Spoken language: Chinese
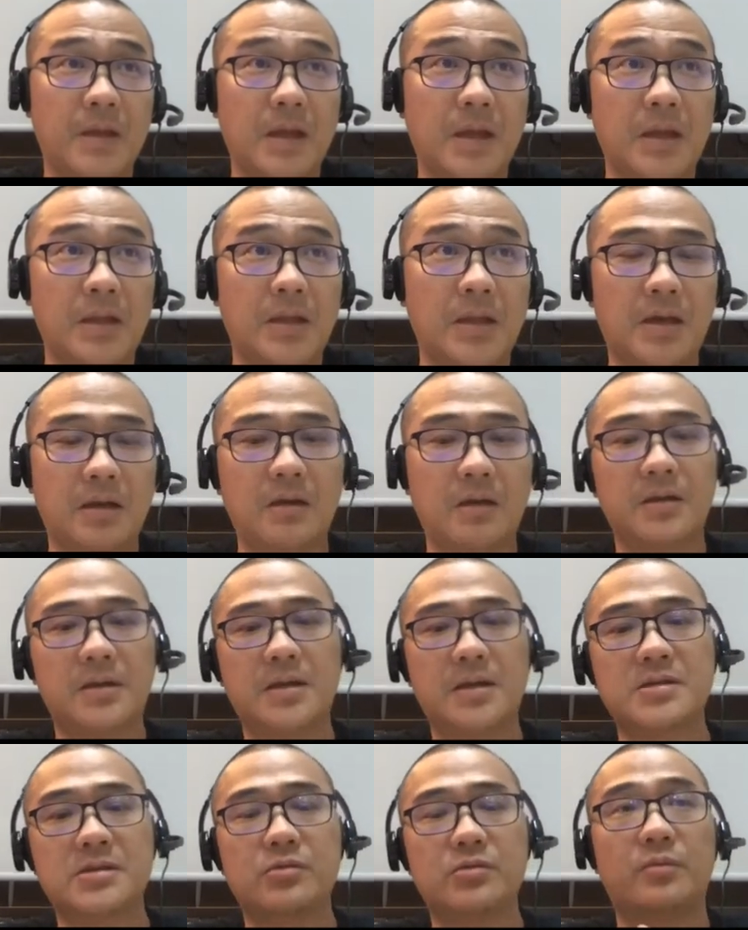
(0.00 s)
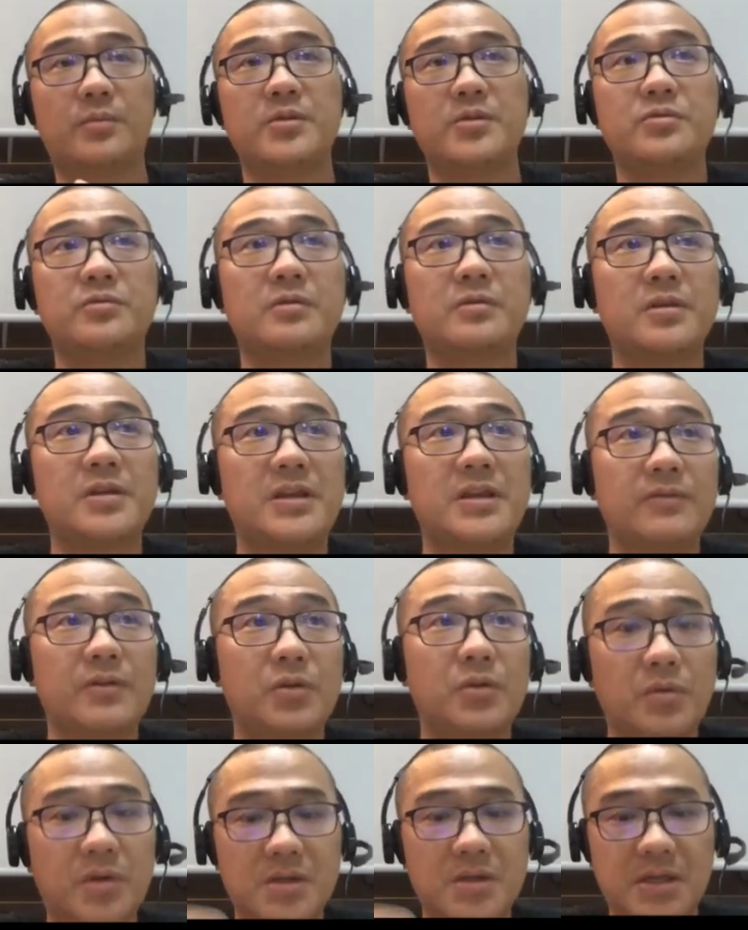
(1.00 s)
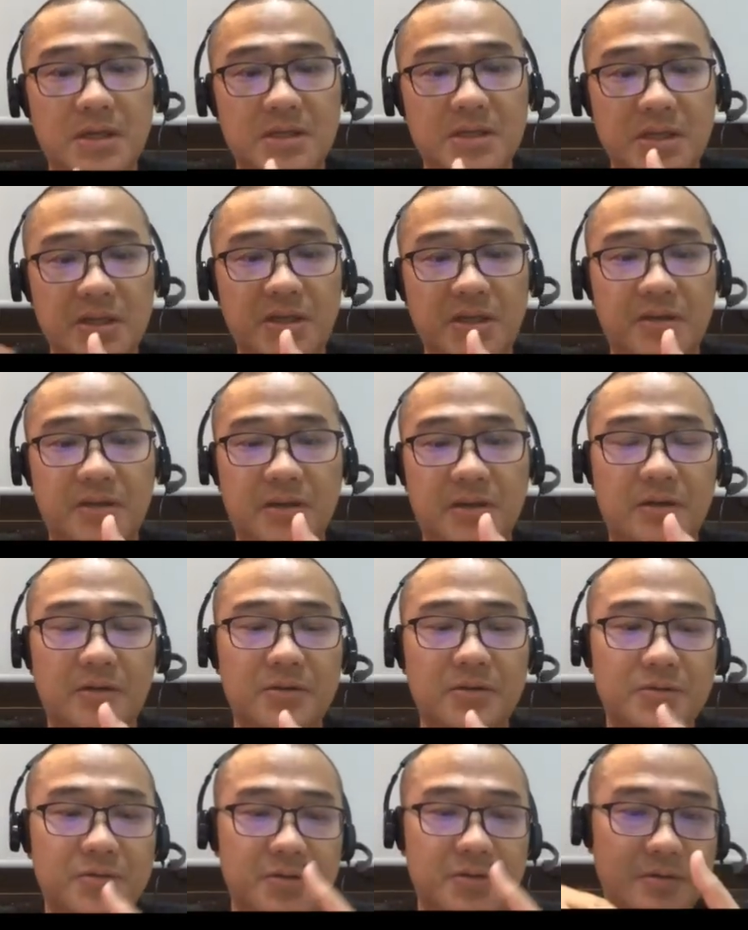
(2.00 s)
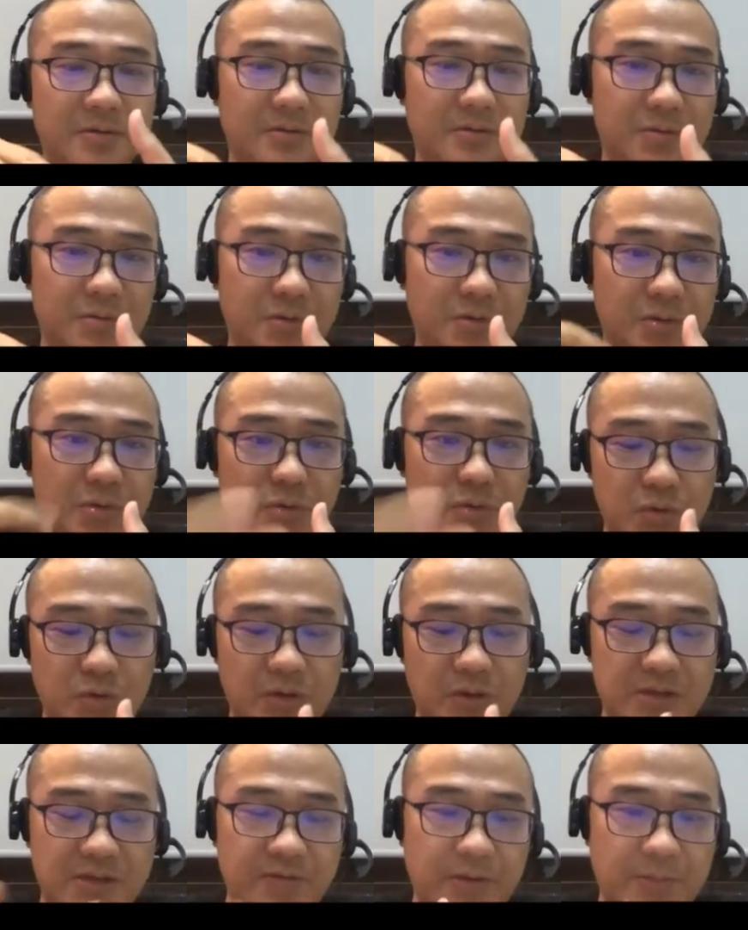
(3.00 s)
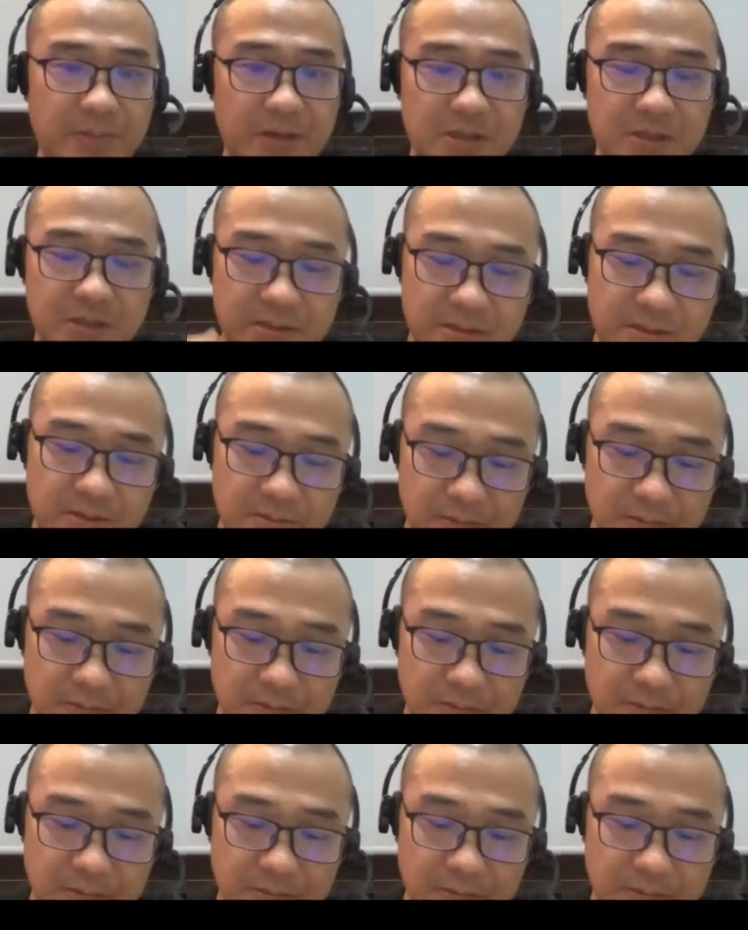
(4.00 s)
那当时我们就是因为多了这个新颖，然后就是去做了这方面的测试。